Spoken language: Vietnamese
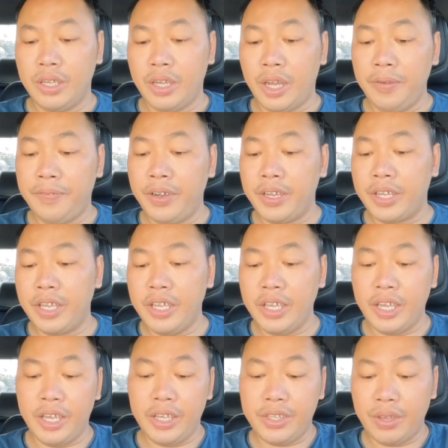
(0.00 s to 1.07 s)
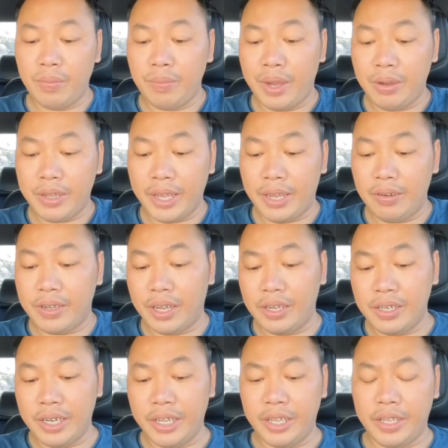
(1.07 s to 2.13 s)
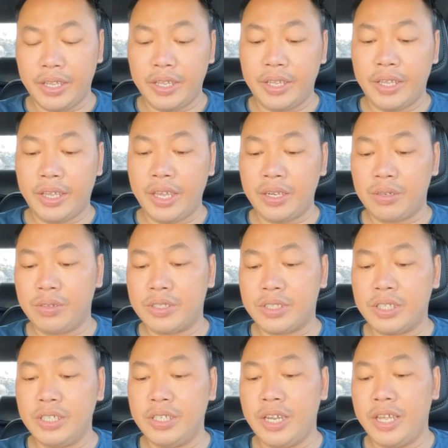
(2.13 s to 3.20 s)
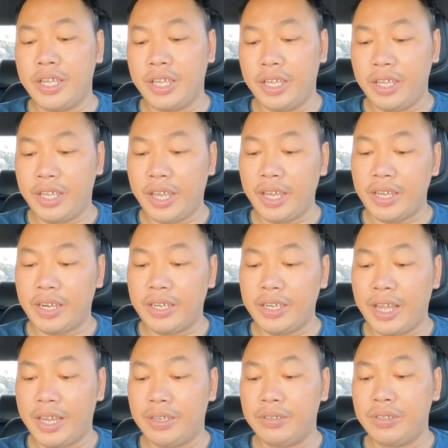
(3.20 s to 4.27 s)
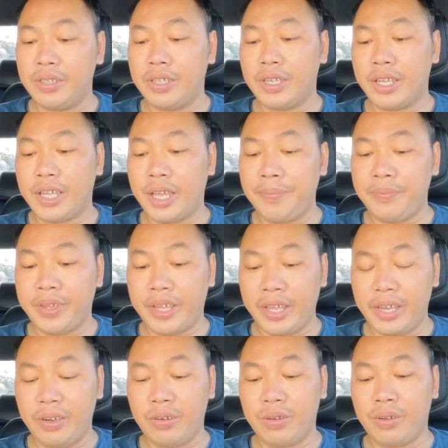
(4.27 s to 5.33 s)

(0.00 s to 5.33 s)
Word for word: Ở phần kiến nghị trong báo cáo khẩn này, các luật sư đề nghị các lãnh đạo cấp cao